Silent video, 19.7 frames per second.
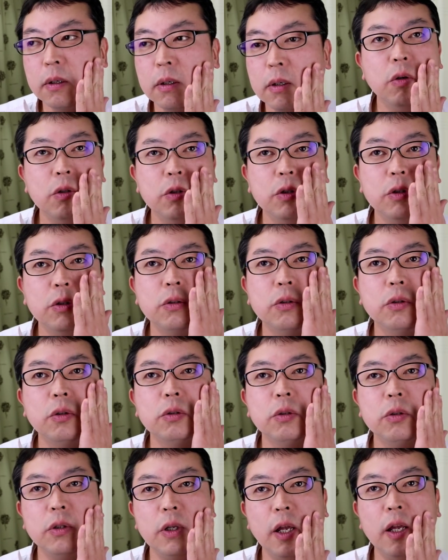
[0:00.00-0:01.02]
こうするこ
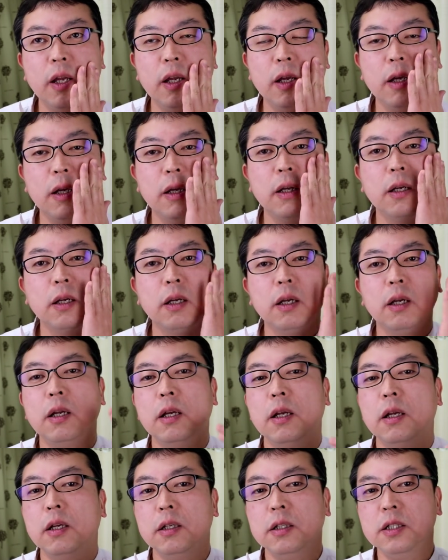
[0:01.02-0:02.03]
とで
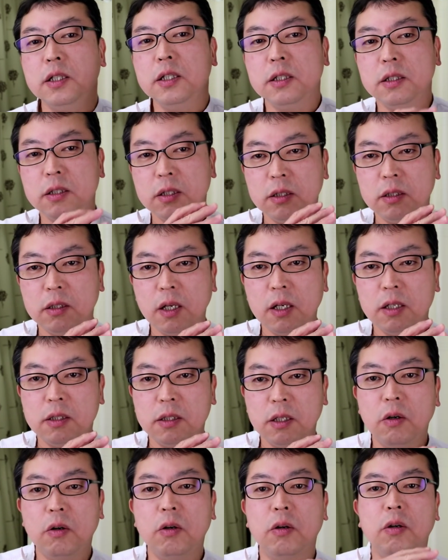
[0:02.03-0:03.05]
新陳代
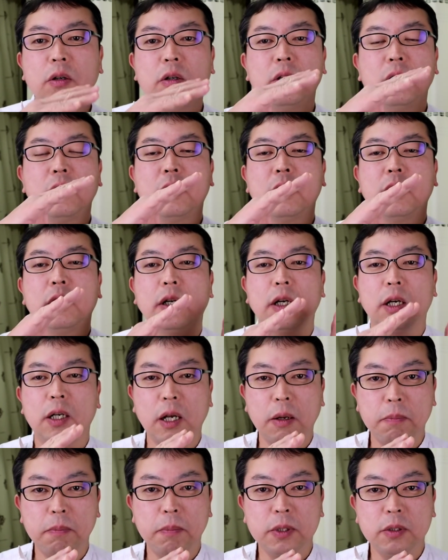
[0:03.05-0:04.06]
謝を
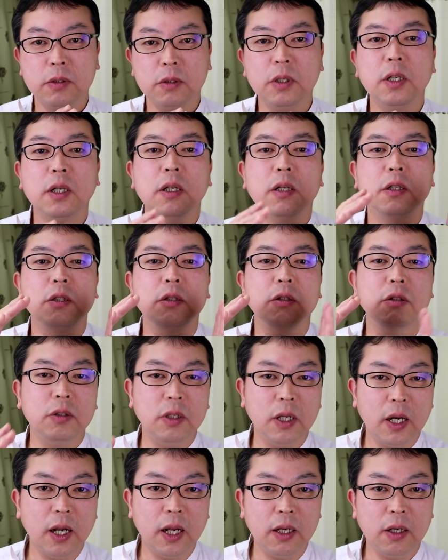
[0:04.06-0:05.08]
活発にする
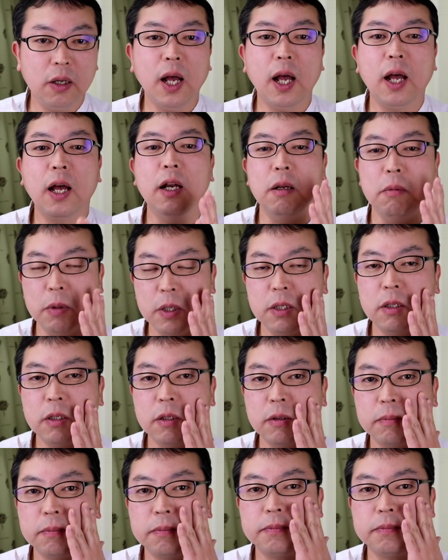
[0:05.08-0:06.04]
狙いがあります。